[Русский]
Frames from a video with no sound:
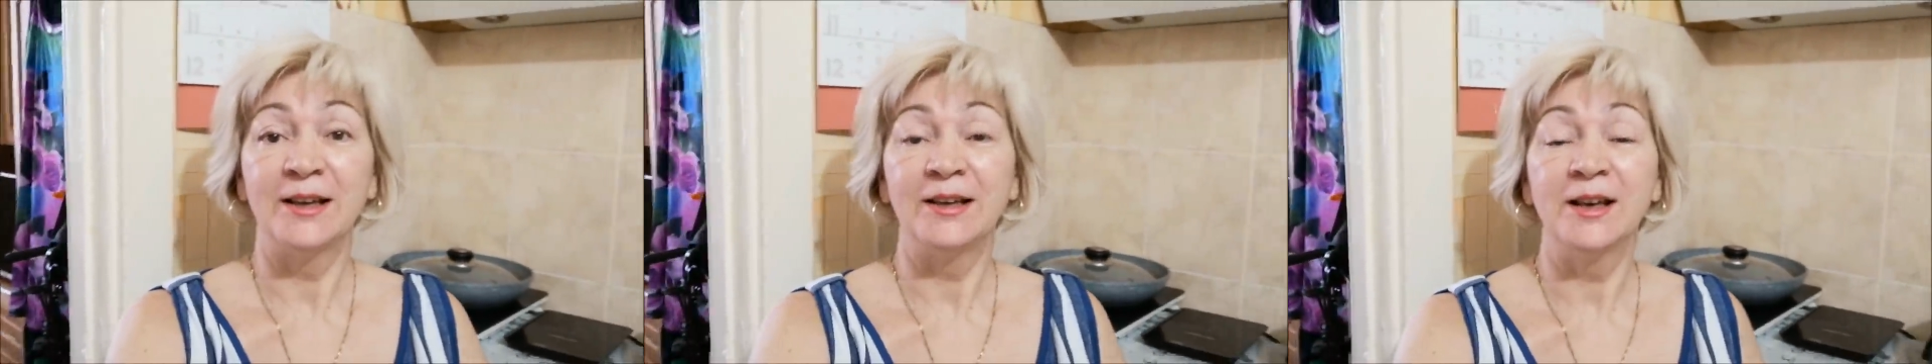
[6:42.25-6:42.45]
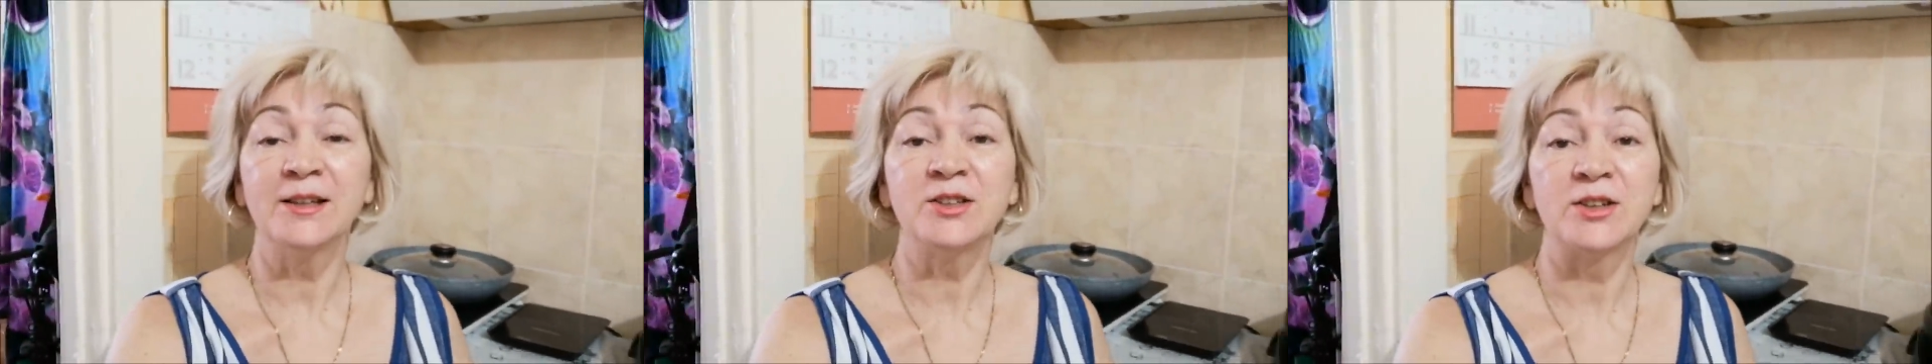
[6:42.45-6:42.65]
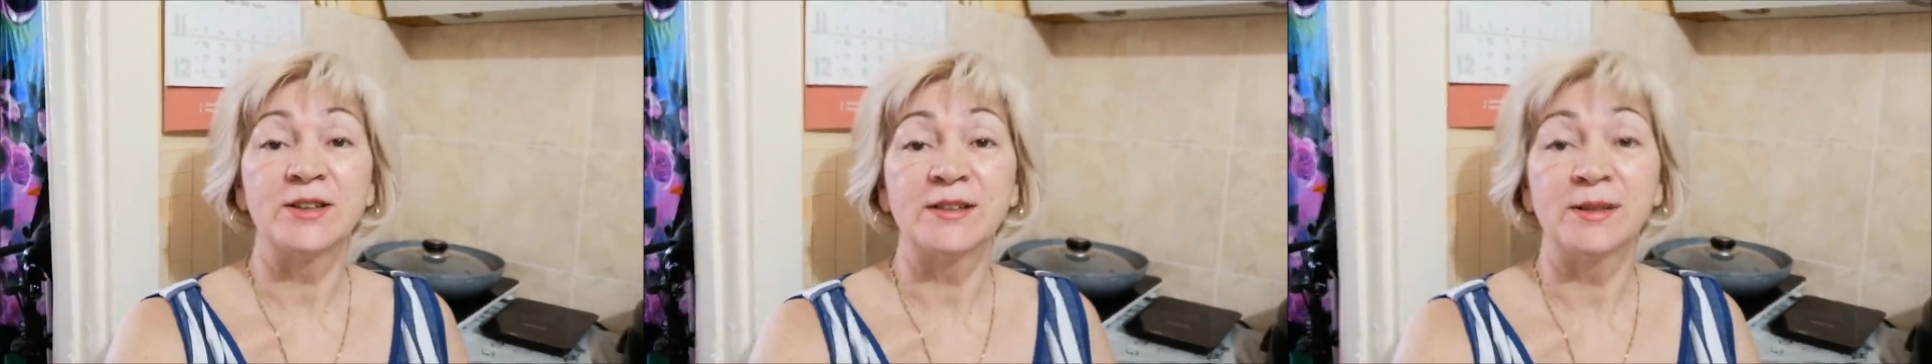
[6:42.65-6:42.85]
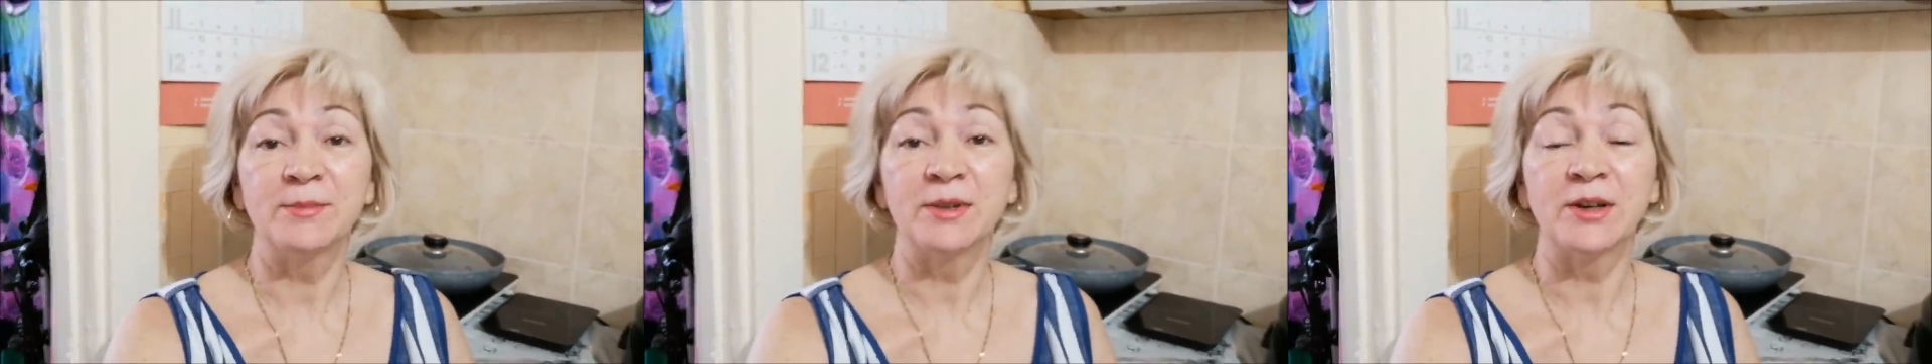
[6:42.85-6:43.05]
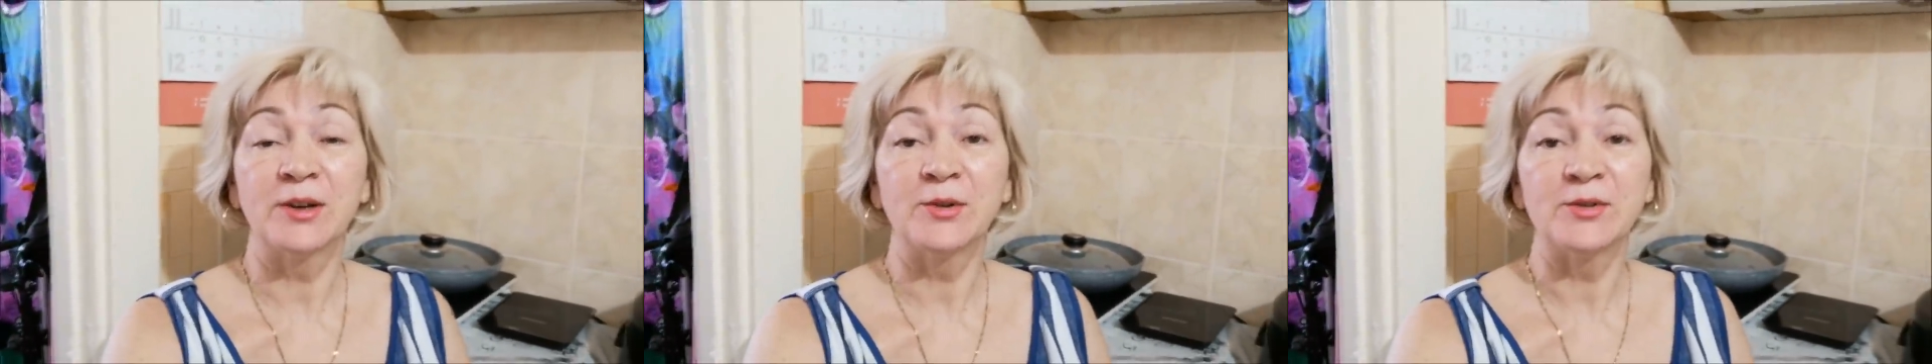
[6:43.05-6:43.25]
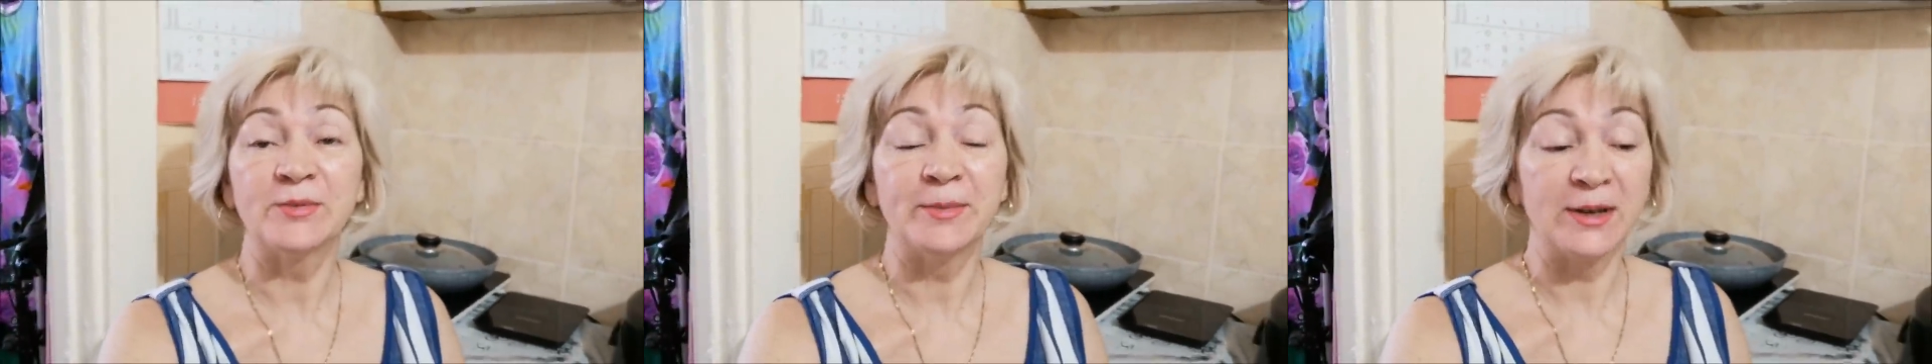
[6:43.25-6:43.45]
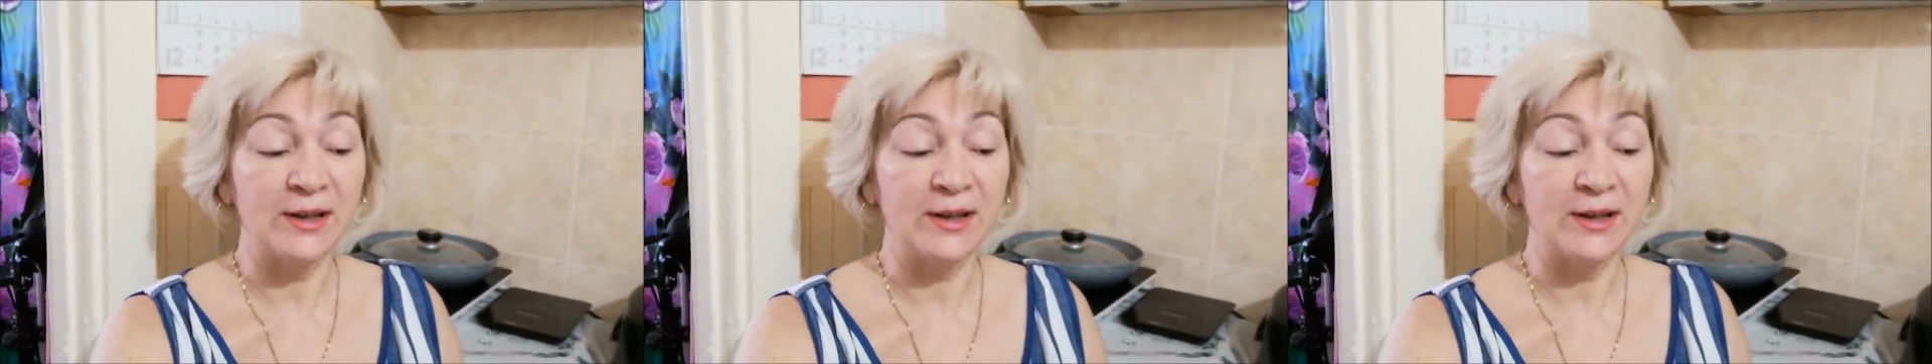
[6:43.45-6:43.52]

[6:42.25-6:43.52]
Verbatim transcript: Я сейчас собираюсь в